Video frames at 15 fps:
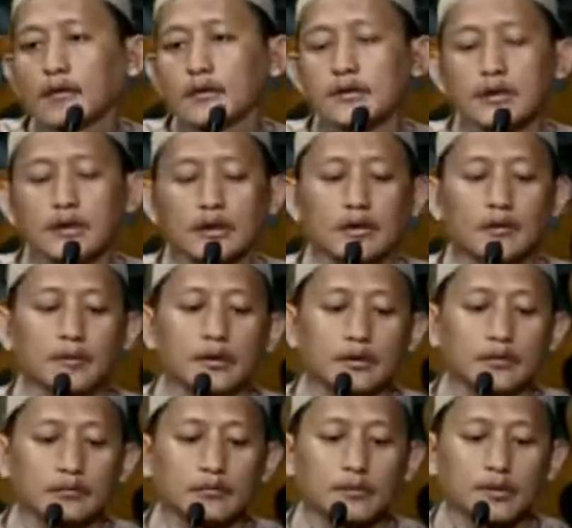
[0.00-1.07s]
Ya, saya
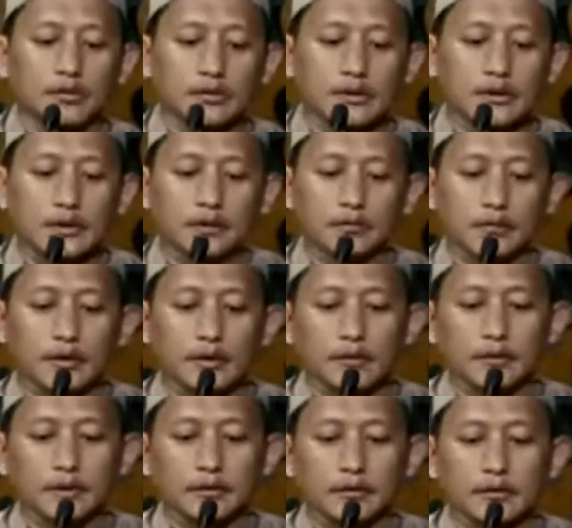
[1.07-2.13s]
lebih merojikan
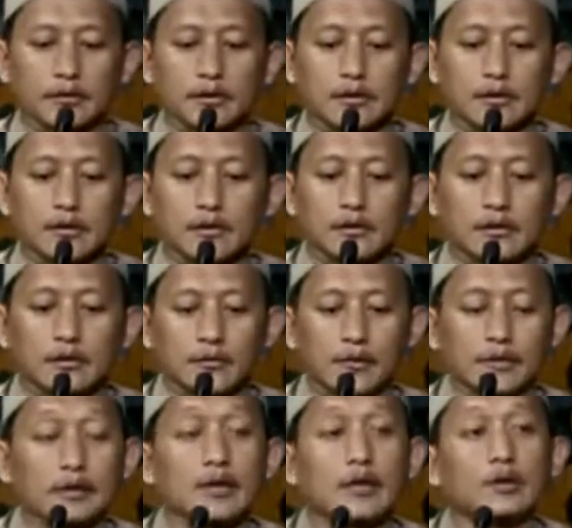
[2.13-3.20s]
pendapat
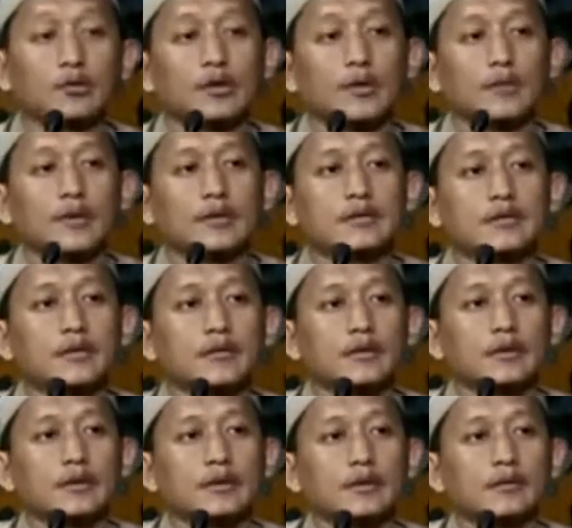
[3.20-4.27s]
kebanyakan ulama di
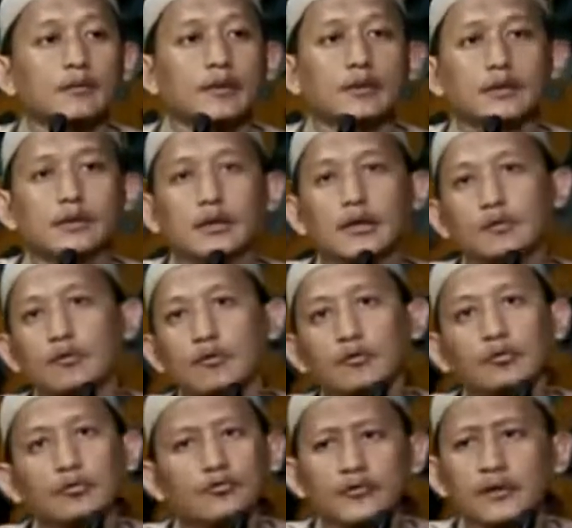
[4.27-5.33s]
zaman ini mengatakan
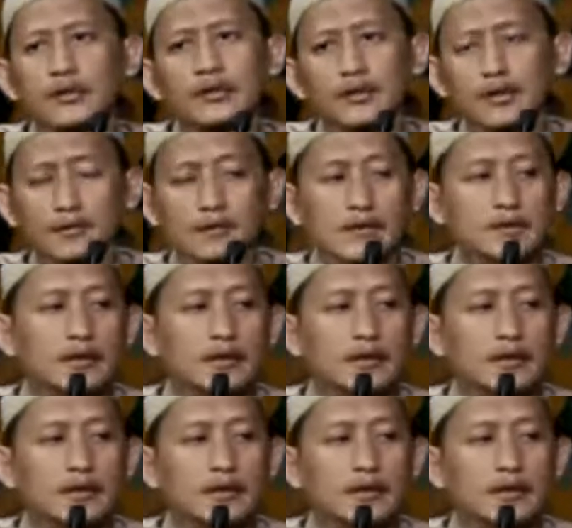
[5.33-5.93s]
bahwa untuk video nggak